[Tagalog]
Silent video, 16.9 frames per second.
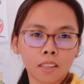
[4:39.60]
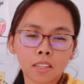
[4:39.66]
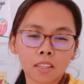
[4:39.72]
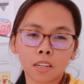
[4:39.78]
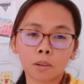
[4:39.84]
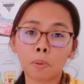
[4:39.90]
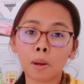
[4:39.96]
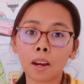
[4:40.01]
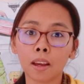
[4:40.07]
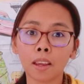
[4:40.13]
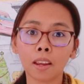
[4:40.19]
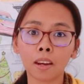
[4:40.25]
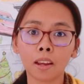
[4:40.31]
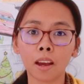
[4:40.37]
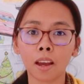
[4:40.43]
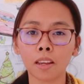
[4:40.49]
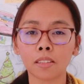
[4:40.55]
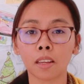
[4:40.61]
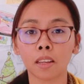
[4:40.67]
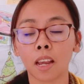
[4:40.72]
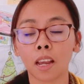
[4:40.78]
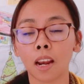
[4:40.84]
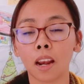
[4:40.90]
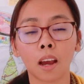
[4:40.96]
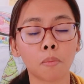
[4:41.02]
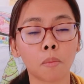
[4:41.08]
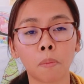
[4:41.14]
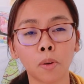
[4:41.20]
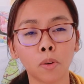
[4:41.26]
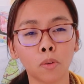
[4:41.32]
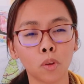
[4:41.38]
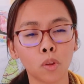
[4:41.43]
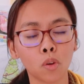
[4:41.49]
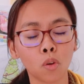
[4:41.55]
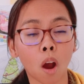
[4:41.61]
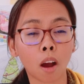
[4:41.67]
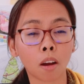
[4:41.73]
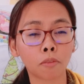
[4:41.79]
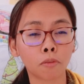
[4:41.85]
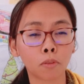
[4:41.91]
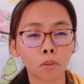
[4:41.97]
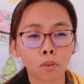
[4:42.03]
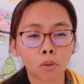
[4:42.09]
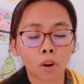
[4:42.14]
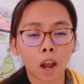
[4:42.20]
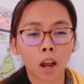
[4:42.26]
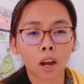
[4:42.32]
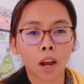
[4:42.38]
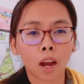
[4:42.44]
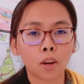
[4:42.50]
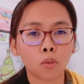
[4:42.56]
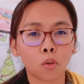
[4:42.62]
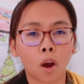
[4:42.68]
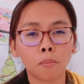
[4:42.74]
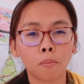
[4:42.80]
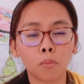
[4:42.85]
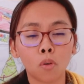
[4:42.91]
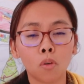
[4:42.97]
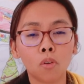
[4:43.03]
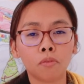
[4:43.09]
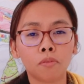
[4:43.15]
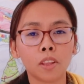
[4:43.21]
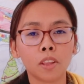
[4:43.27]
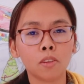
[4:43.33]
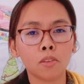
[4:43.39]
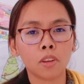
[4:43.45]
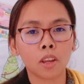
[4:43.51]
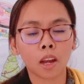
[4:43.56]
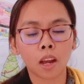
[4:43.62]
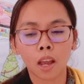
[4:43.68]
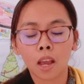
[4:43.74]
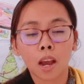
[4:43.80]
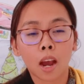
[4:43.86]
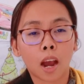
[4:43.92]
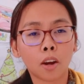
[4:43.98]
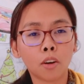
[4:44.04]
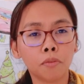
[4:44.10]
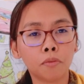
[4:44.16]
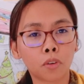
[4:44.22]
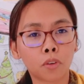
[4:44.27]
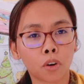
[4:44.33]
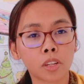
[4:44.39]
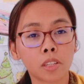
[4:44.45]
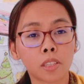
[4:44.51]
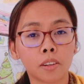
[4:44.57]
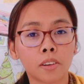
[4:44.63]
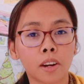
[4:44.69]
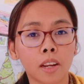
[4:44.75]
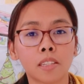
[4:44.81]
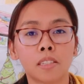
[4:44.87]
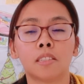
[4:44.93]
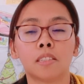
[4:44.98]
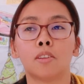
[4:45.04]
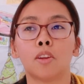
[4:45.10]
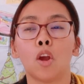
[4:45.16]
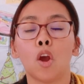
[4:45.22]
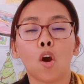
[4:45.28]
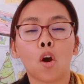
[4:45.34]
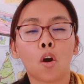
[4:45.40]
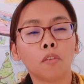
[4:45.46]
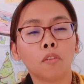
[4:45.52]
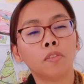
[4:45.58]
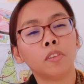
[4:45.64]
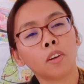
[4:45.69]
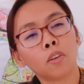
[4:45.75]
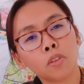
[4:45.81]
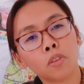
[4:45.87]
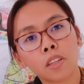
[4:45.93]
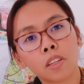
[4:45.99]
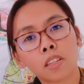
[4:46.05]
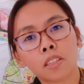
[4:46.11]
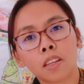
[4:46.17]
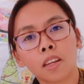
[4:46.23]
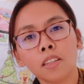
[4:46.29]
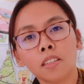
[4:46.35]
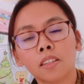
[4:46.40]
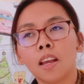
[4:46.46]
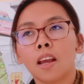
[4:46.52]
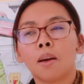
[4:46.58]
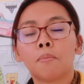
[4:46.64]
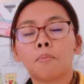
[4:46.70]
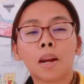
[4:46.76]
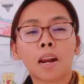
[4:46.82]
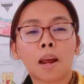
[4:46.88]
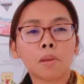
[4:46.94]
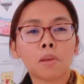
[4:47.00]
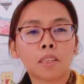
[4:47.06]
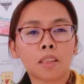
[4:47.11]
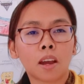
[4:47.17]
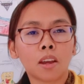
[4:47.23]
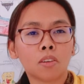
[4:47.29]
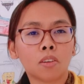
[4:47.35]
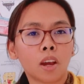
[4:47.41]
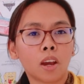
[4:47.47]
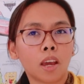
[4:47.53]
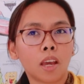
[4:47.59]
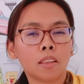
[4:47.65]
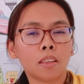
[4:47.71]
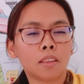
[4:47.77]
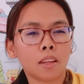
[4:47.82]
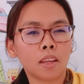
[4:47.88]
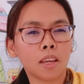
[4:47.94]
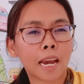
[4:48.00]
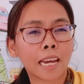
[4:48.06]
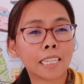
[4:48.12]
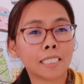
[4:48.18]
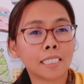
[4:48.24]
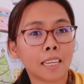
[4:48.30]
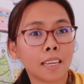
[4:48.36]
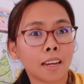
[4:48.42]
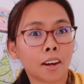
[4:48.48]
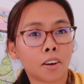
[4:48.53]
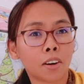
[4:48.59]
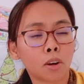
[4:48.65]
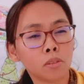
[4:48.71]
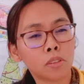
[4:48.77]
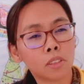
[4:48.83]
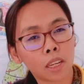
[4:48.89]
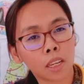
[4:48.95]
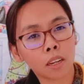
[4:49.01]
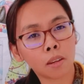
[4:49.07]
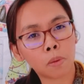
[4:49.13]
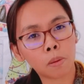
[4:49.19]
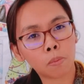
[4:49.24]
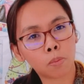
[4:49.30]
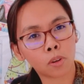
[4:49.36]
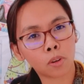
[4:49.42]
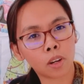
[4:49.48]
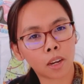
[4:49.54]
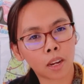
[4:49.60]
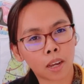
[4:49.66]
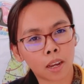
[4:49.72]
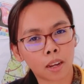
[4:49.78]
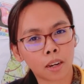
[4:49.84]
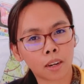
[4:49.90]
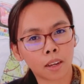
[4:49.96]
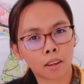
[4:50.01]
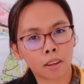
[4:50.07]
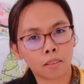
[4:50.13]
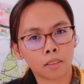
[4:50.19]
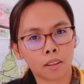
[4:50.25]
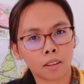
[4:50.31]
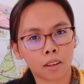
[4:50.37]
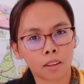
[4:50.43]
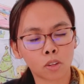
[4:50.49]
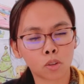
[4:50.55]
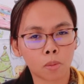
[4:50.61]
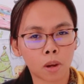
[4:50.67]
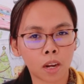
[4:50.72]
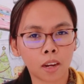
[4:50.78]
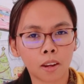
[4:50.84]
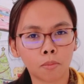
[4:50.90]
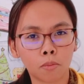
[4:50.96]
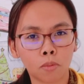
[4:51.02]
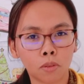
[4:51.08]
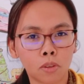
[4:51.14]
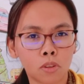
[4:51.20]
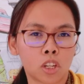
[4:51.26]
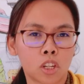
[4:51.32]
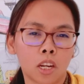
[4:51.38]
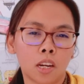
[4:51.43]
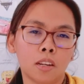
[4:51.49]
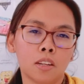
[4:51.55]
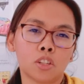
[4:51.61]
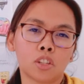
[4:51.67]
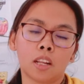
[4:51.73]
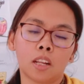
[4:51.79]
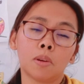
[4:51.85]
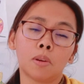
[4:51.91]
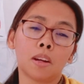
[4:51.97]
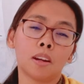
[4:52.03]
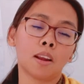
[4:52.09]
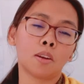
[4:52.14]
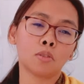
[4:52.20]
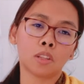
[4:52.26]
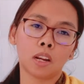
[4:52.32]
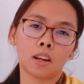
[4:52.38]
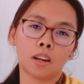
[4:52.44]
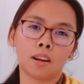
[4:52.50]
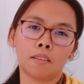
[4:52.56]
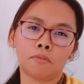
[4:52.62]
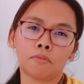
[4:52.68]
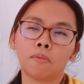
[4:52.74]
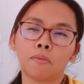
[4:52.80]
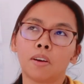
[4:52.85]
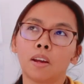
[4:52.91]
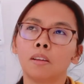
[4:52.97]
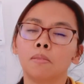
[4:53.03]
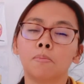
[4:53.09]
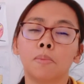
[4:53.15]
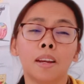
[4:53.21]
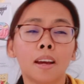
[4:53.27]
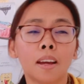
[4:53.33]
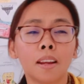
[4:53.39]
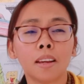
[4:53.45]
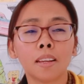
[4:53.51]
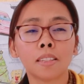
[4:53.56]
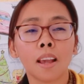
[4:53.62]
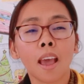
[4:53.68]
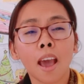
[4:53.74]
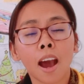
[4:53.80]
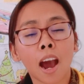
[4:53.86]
Teaser pa lang yan guys at kailangan mapanood nyo ang, ang, ano, ang buong video niya. And of course, the rest of the contestant, marami tayong entry. I think around 10 people na, na, na sumali ng Budot Challenge at mananalo sila ng 500 bananas,